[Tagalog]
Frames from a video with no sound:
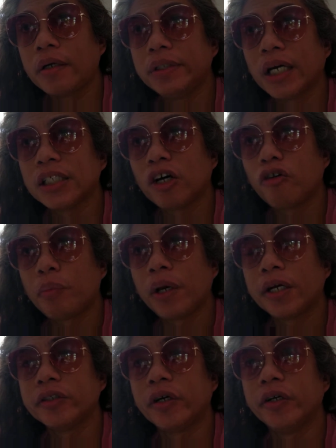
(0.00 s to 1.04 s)
nakita ko pa
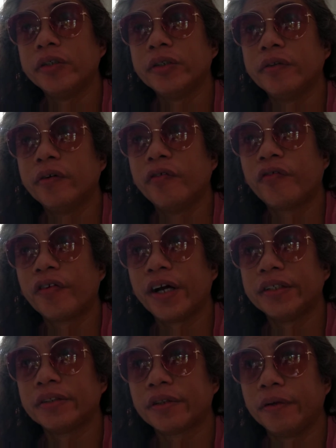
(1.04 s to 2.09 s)
lang yung ano, yung
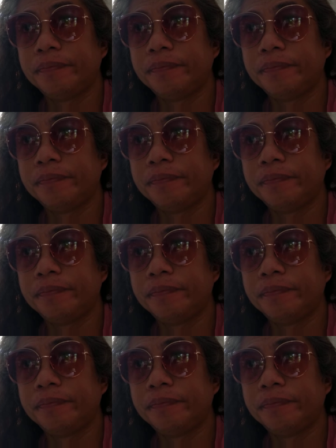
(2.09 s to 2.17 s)
front